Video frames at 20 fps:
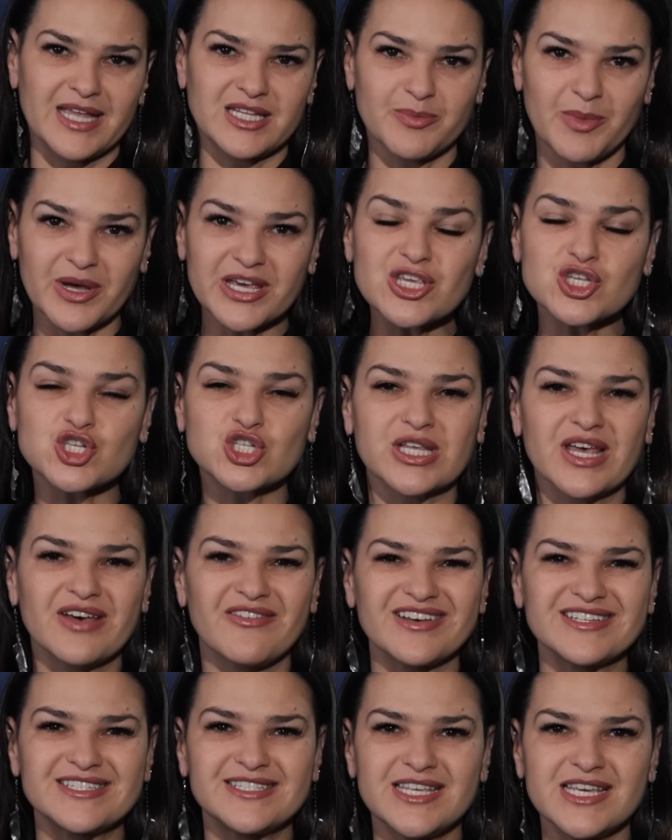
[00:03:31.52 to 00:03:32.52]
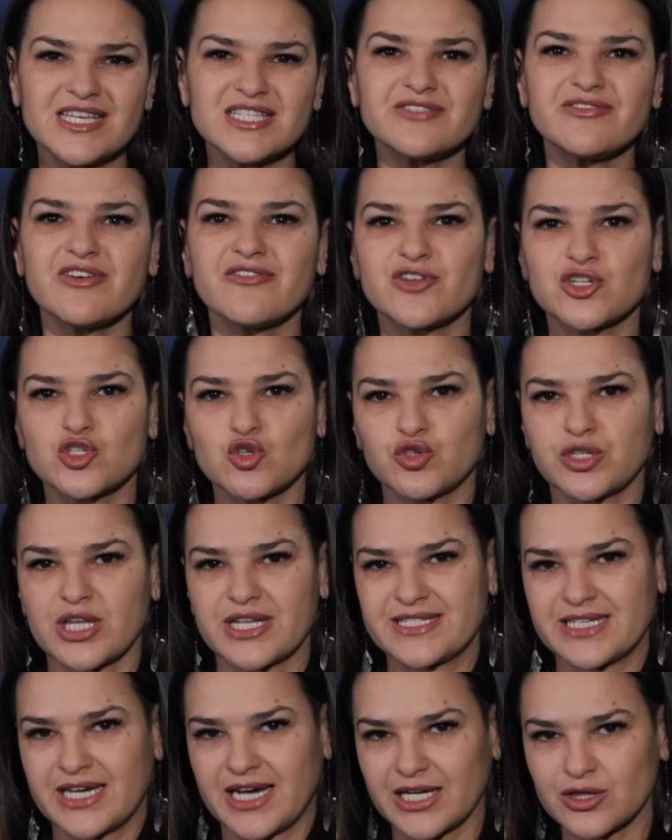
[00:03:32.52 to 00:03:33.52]
Это магическое воздействие, в
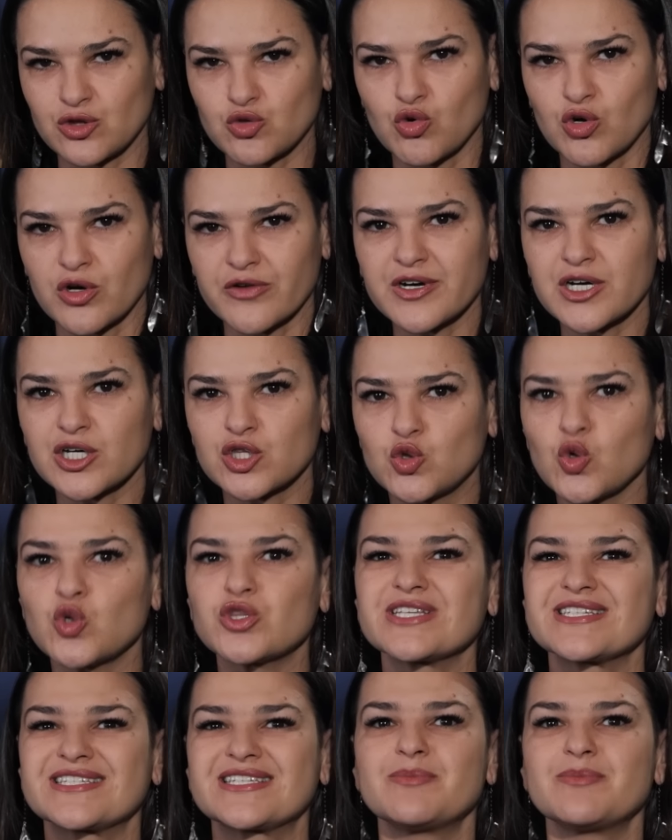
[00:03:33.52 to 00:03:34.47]
результате которого кто-то